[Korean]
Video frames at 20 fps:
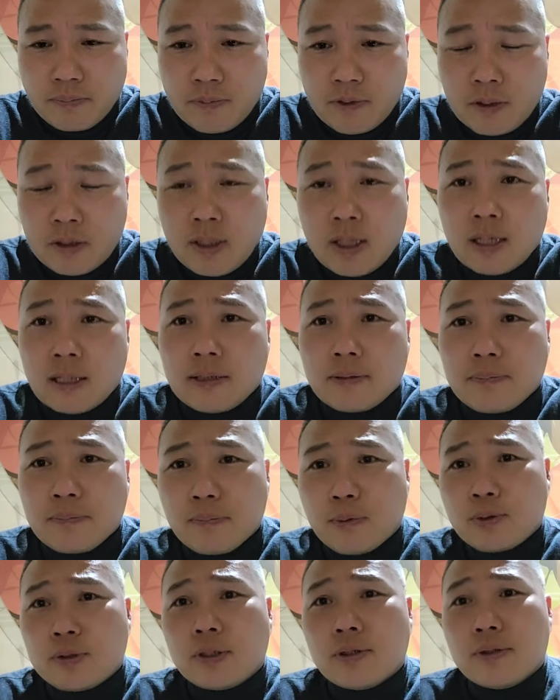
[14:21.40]
근데
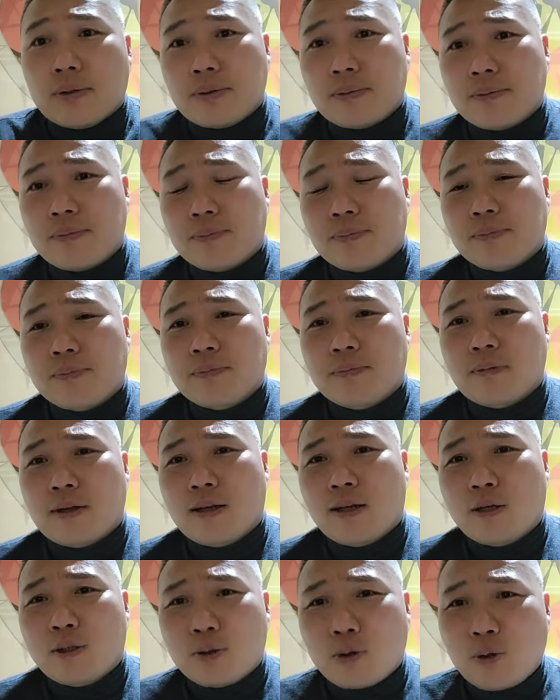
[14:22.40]
보세요
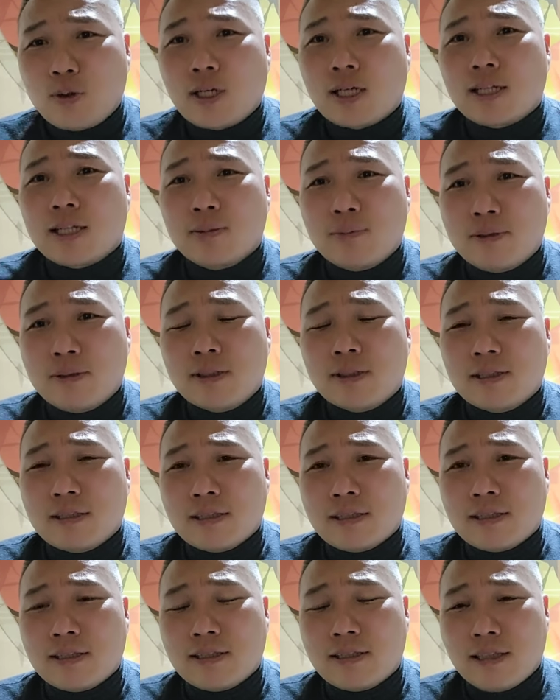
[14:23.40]
소장님은
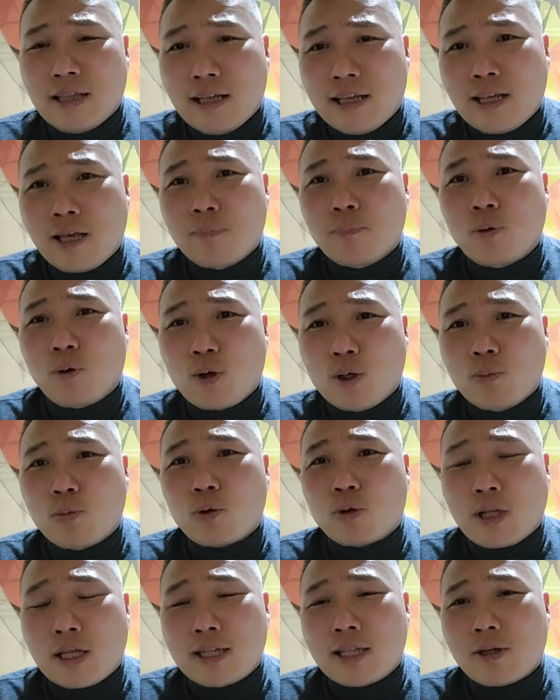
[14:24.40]
내게 포기
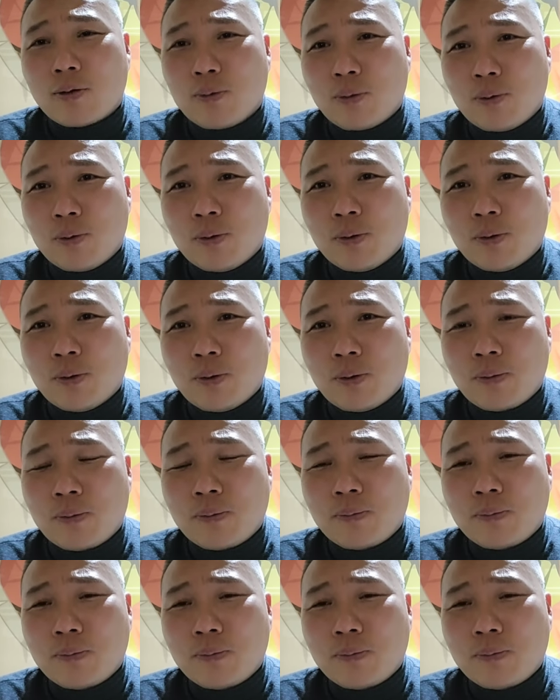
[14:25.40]
못한다고